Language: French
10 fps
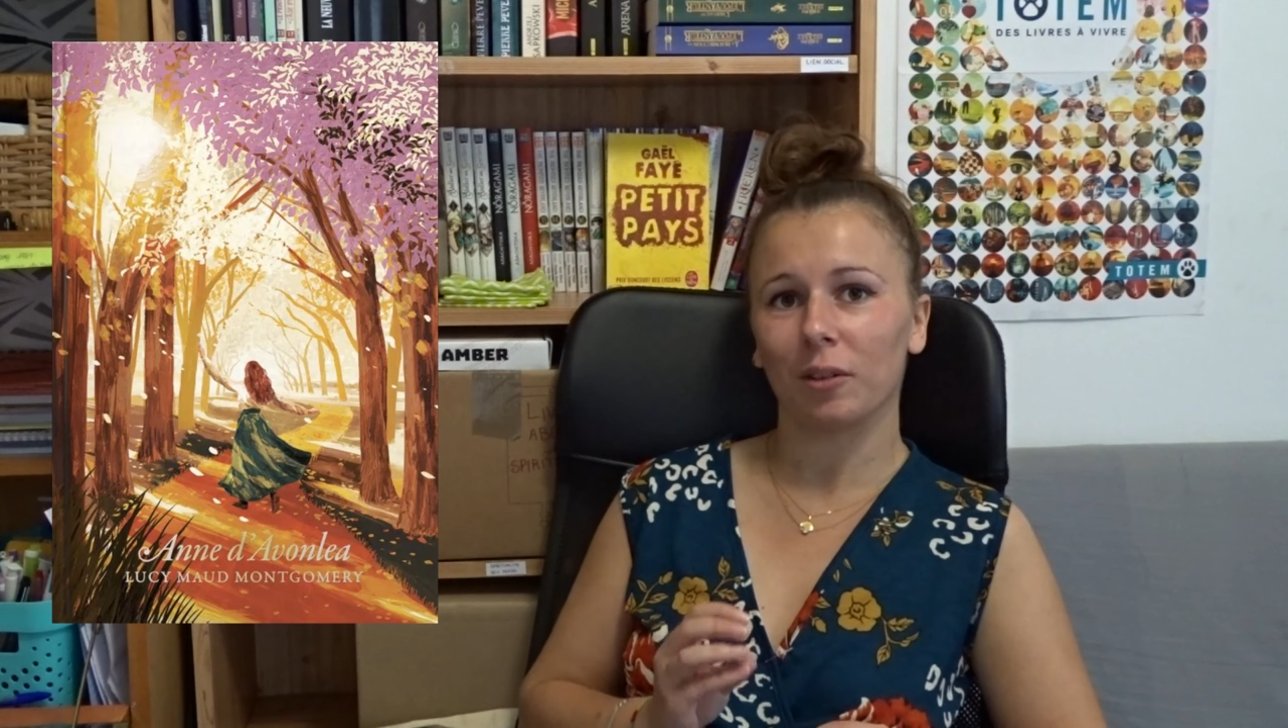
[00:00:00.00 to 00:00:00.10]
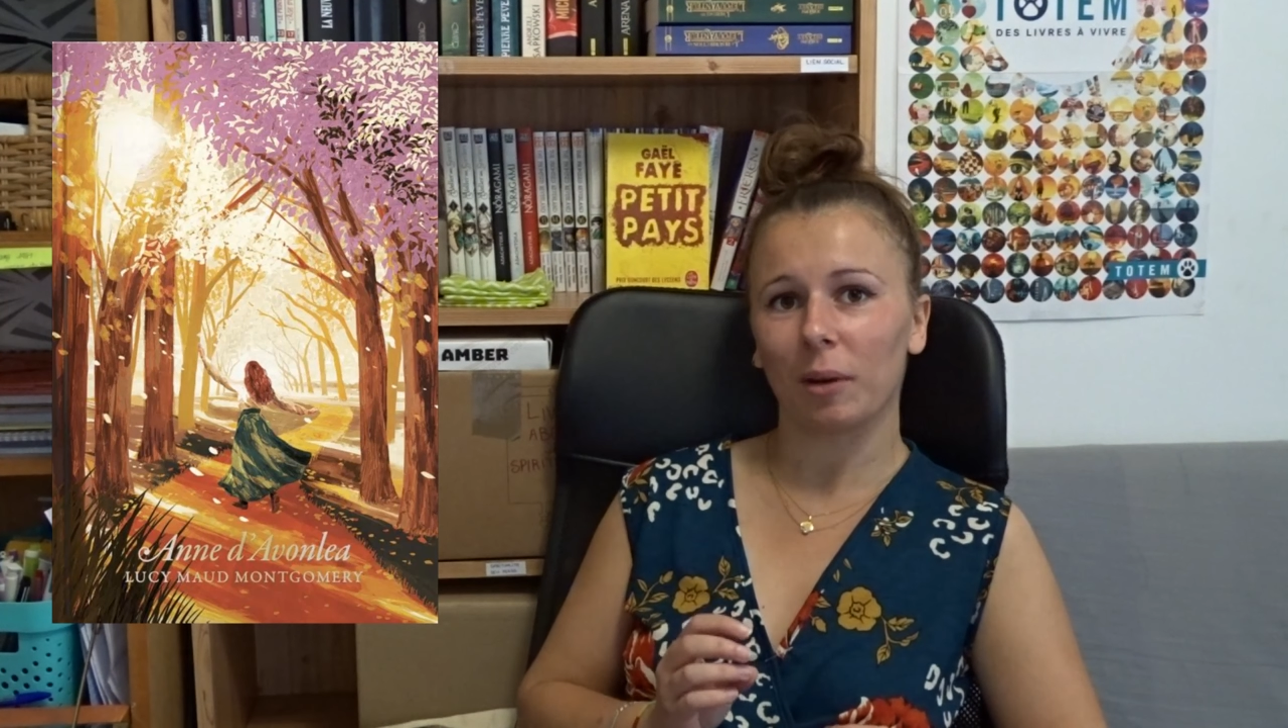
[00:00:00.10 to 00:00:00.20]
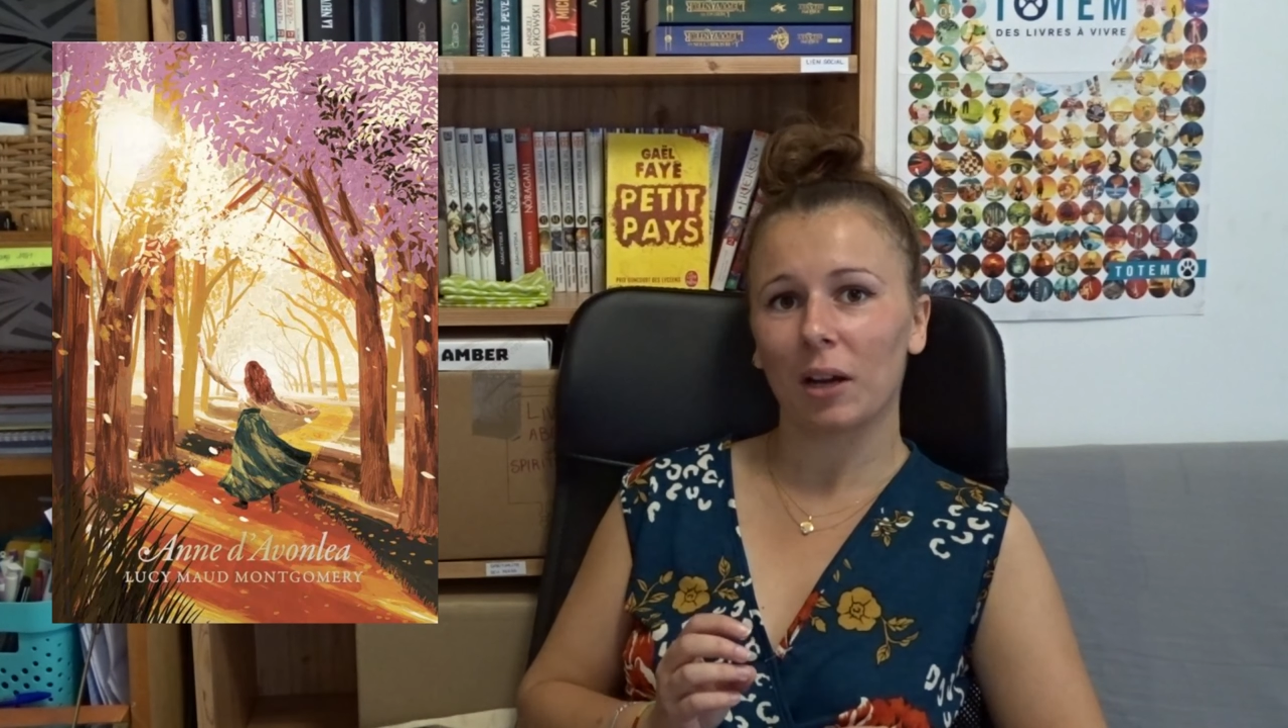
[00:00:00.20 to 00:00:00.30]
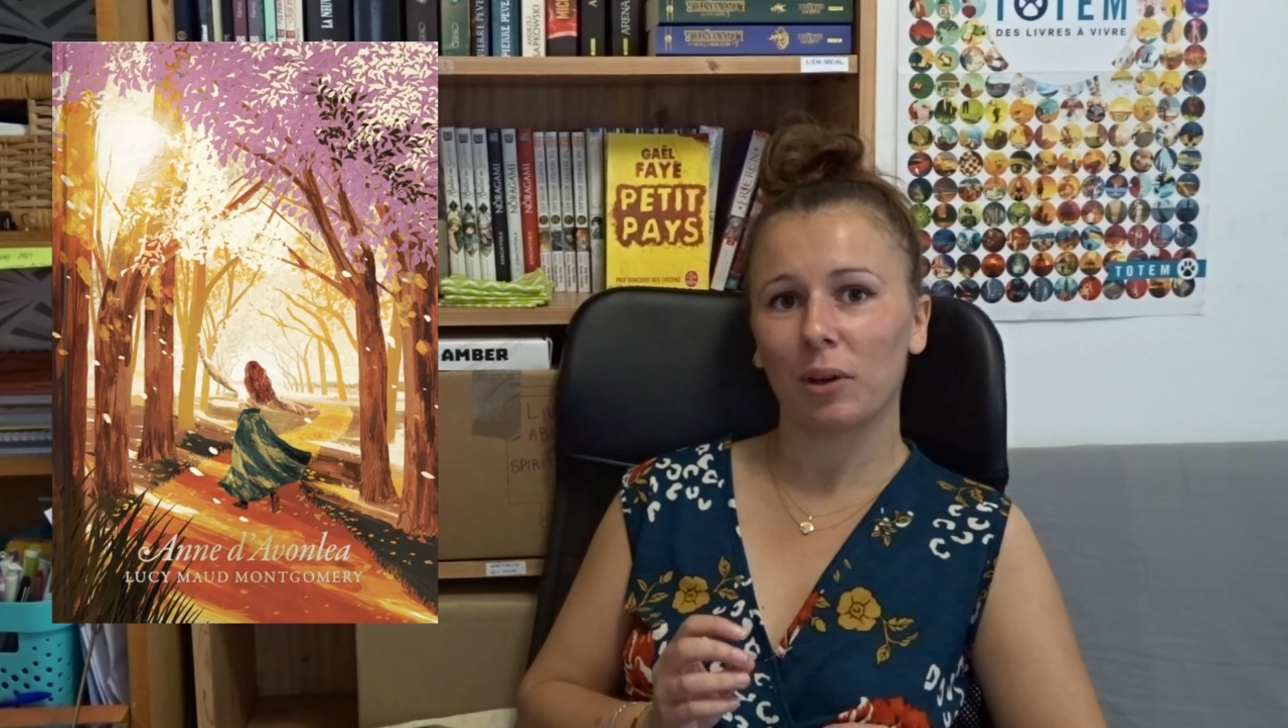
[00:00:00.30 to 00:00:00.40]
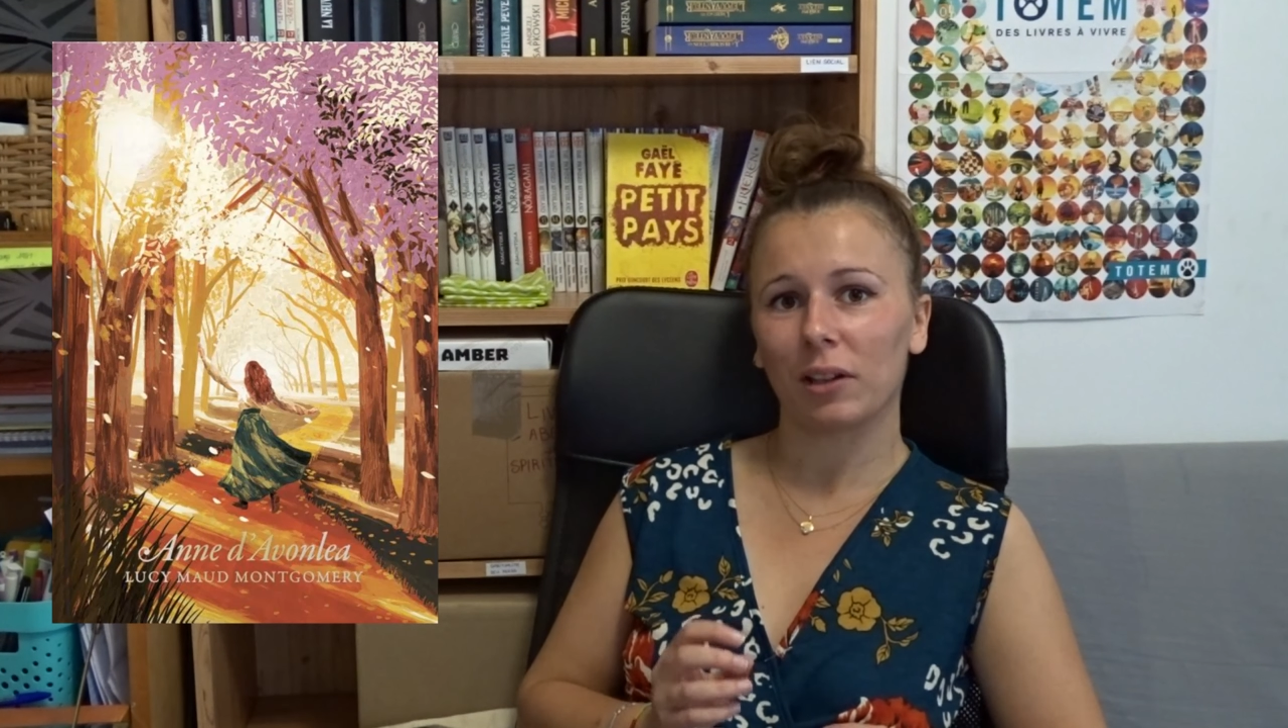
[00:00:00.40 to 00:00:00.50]
dans
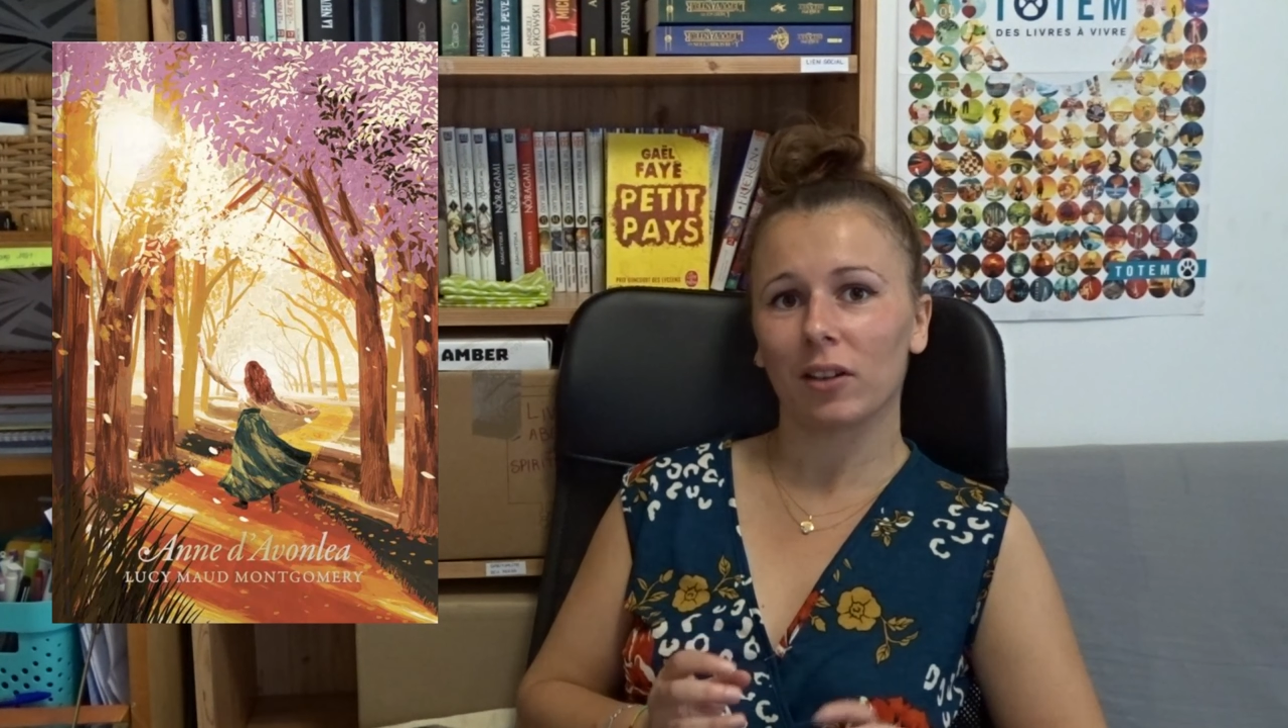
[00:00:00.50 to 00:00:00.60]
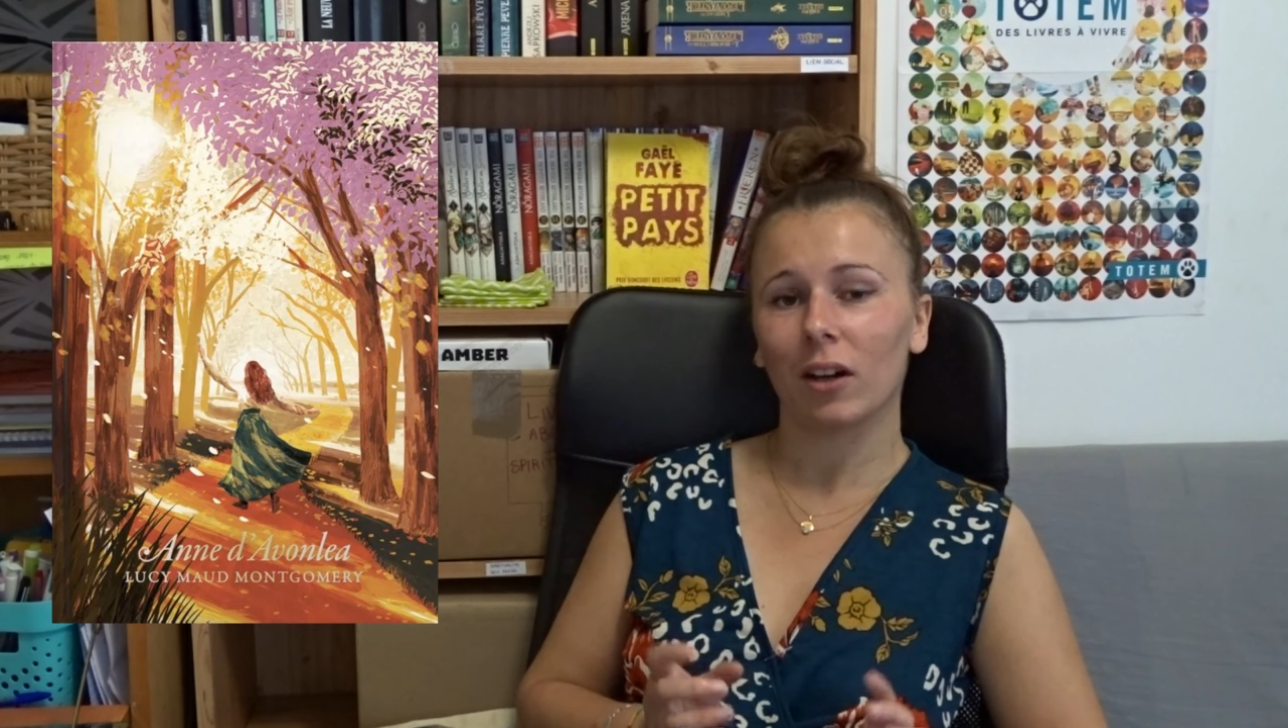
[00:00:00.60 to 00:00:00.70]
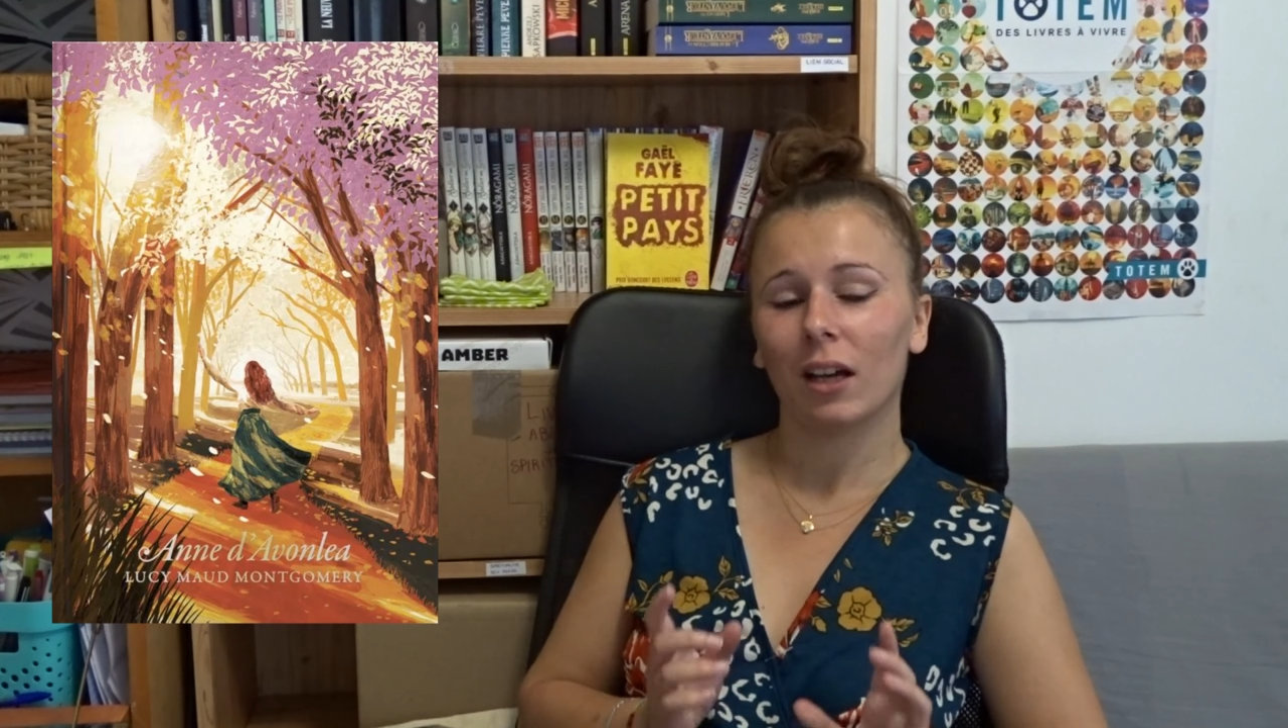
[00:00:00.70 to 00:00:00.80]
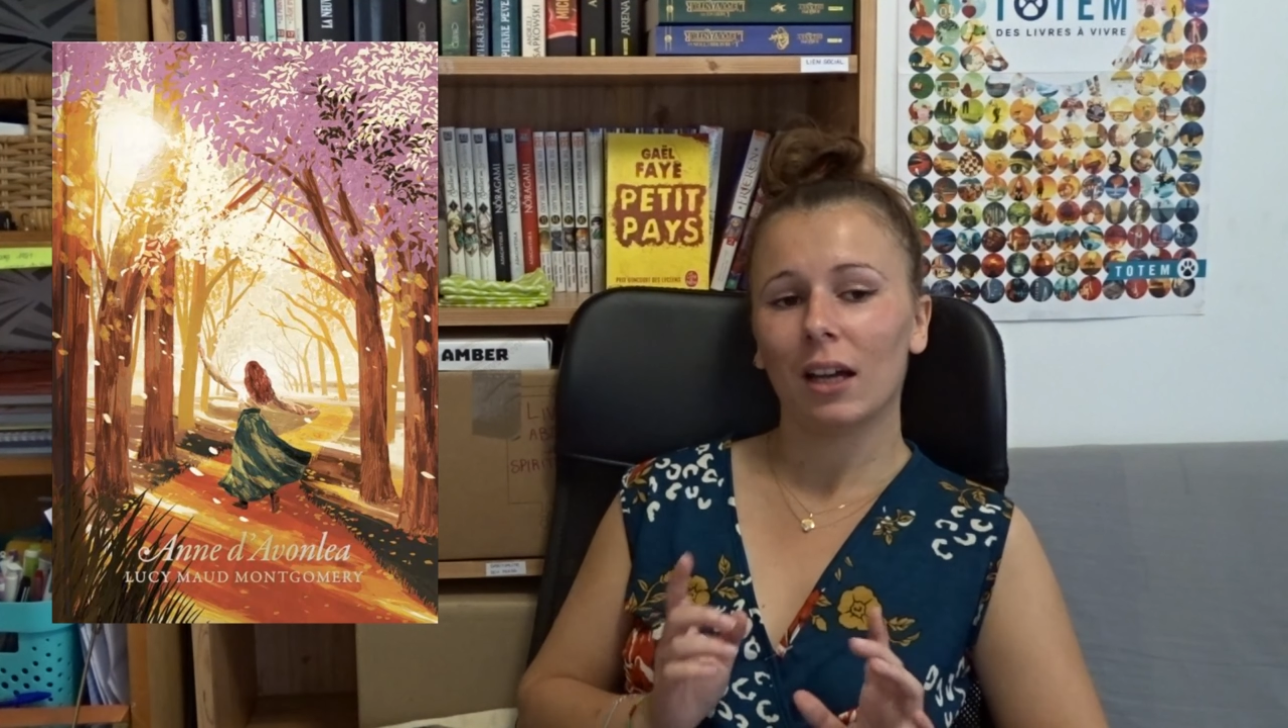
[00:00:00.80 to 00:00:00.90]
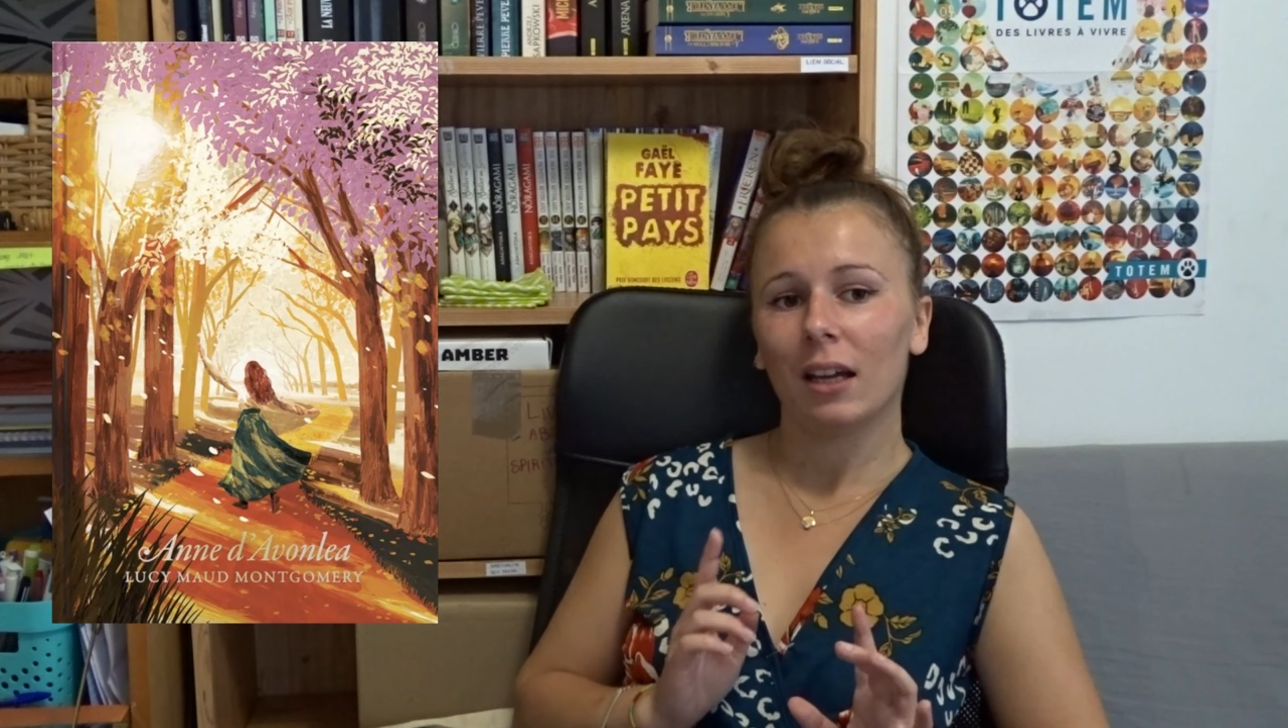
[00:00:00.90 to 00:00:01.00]
Blackwater,